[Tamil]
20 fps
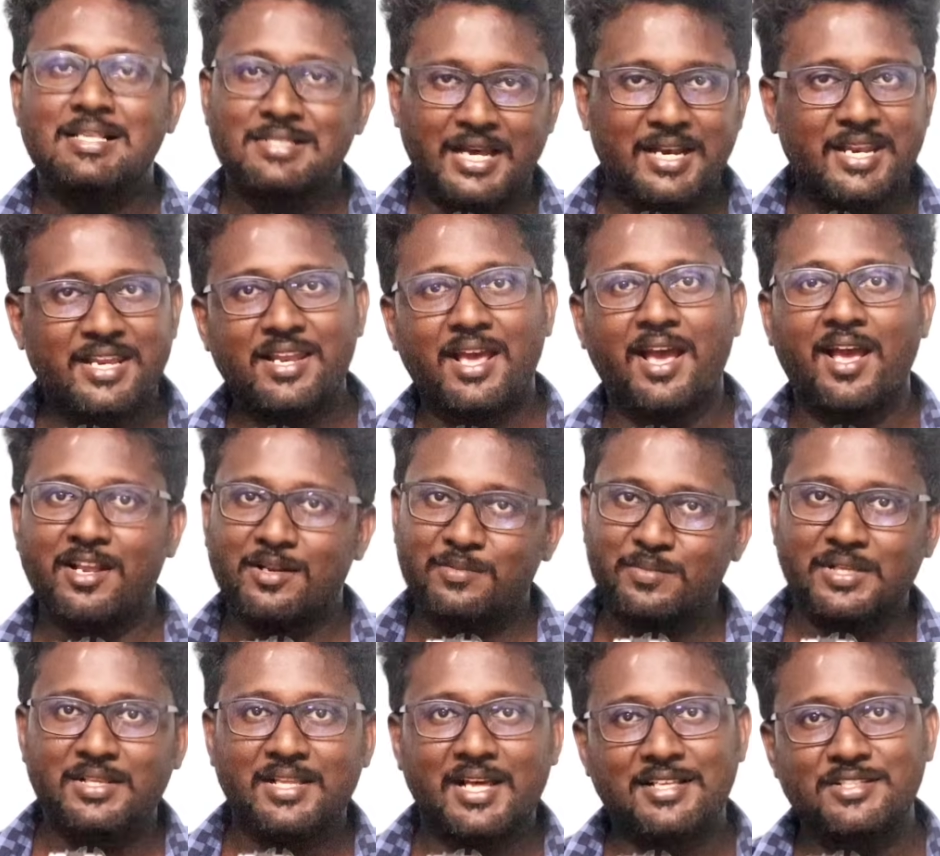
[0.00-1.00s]
சனி
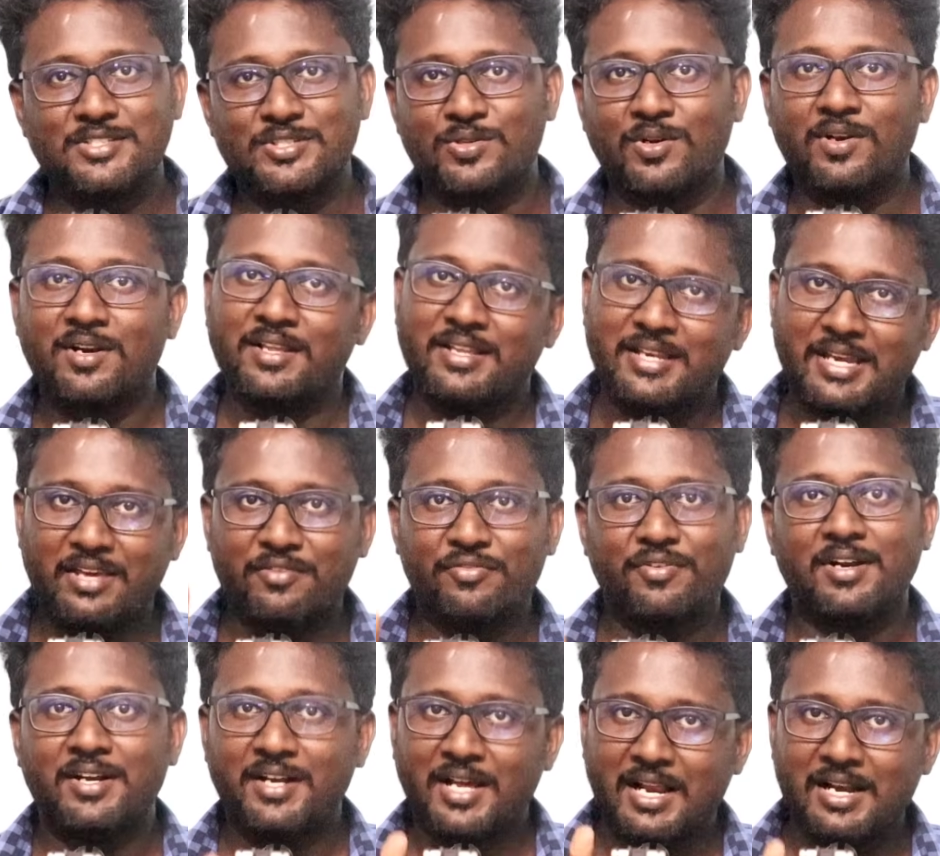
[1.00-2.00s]
ஞாயிறும் வந்து அஞ்சு ஷோங்கிறது
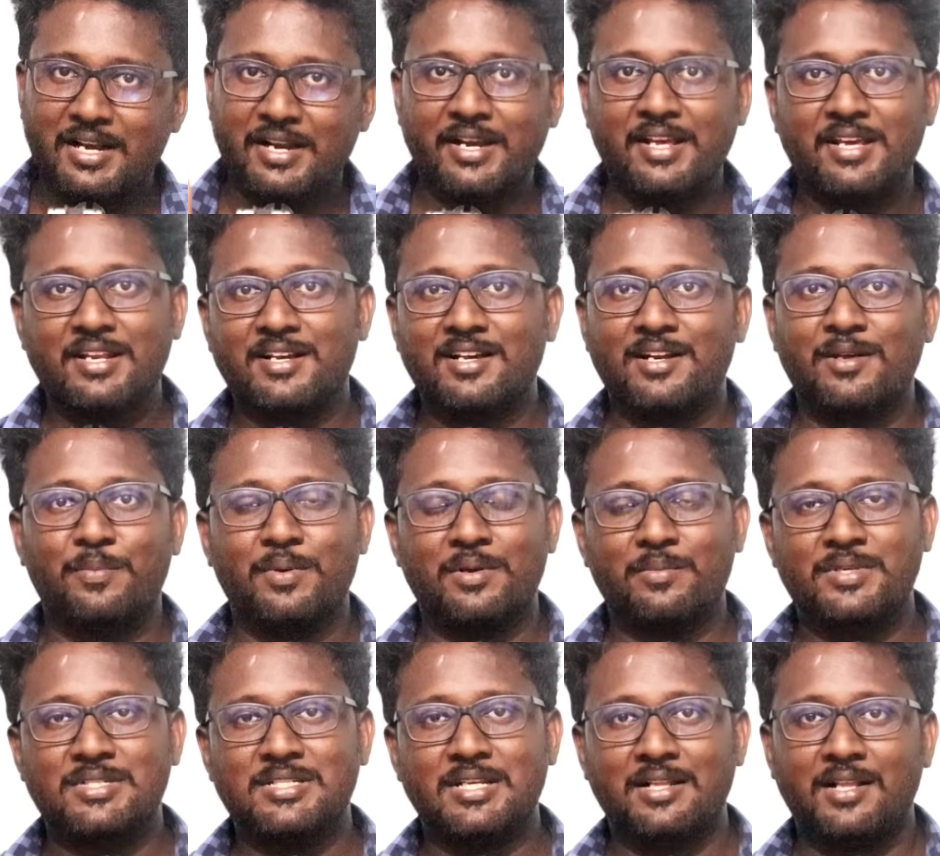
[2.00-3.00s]
டிஃபால்ட்டாக ஆல்ரெடி இருக்கிற
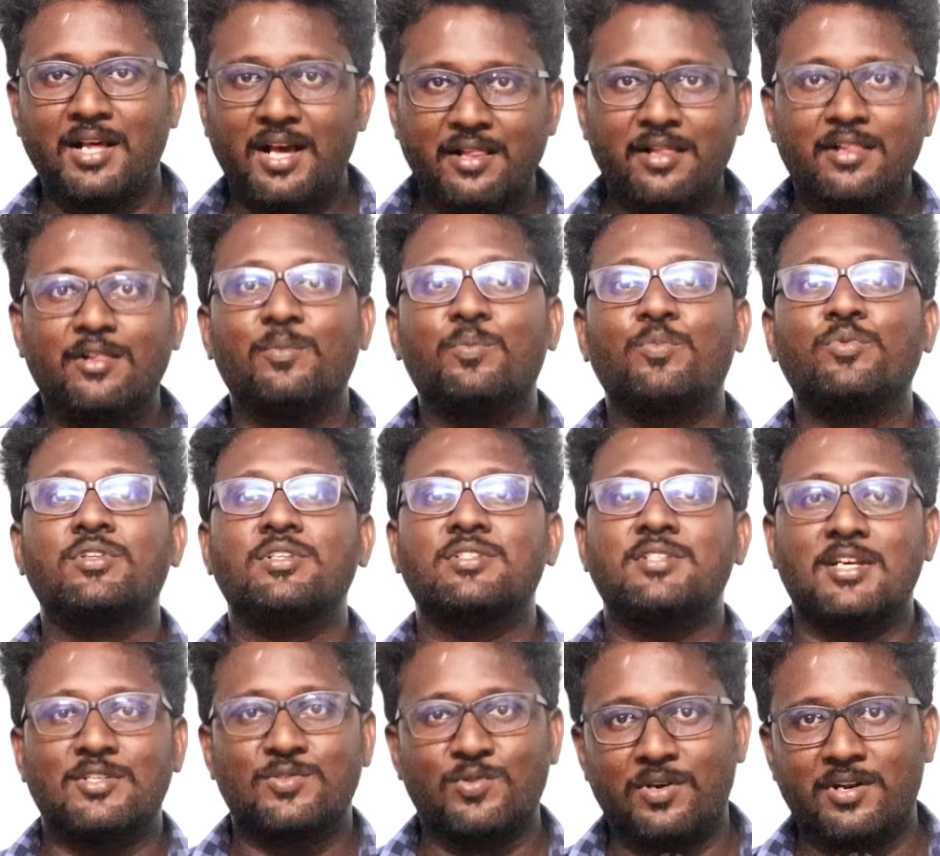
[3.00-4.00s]
பெர்மிஷன் தான் அது ஏதோ
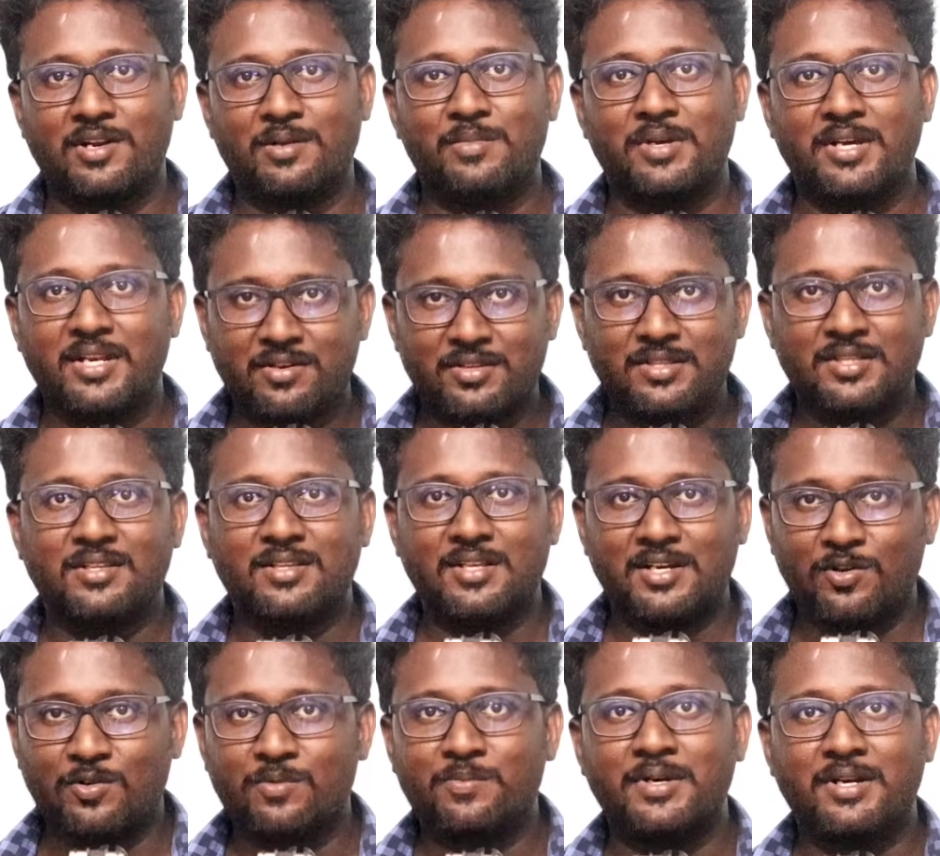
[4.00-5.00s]
புதுசாக சொல்கிற மாதிரி வந்து அந்த
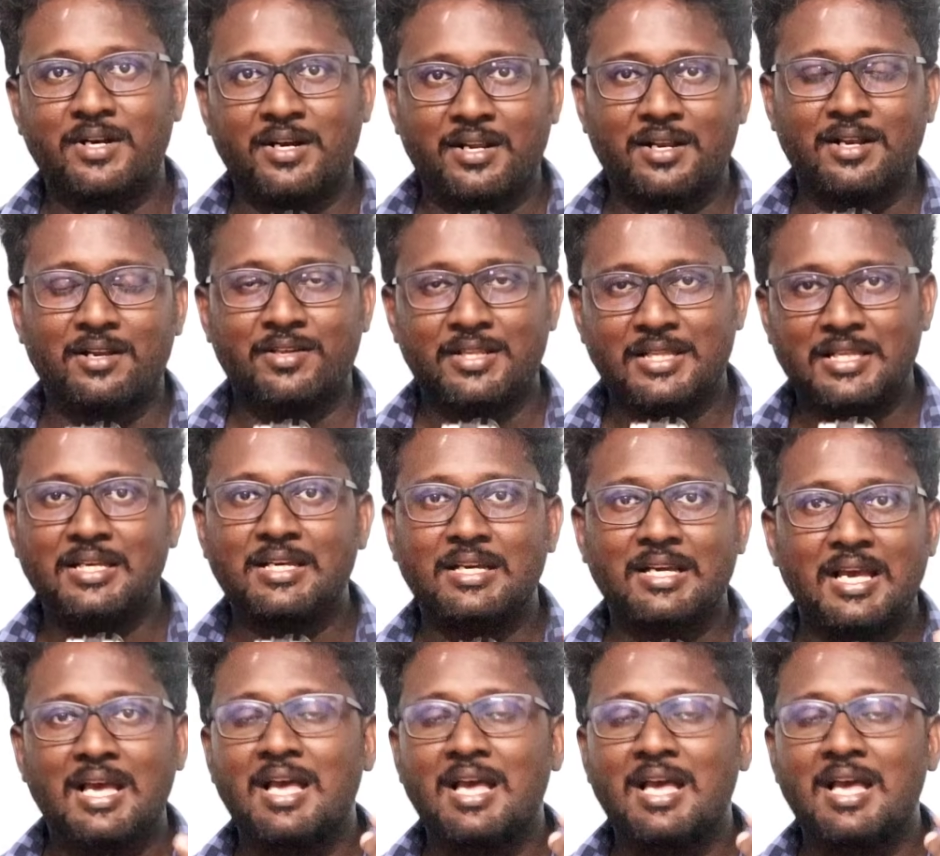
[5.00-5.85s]
கவர்மெண்ட் ஆர்டரில் வந்து